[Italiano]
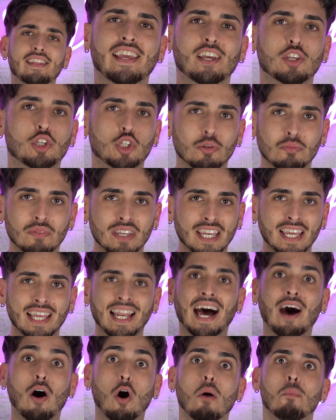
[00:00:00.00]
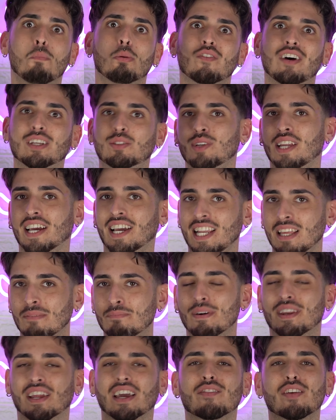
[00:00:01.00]
10.000, ho provato una
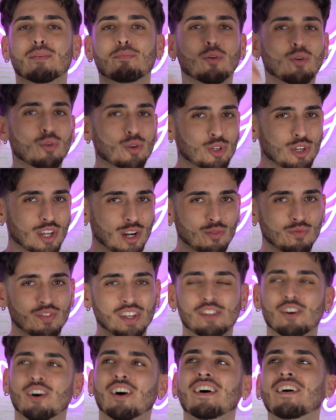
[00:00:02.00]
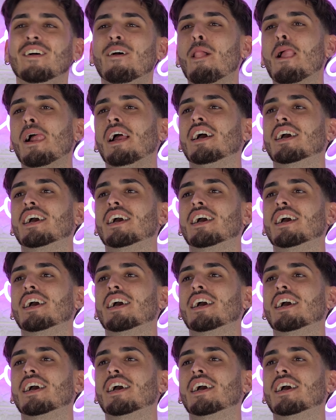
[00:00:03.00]
clipper che fra poco uscirà un video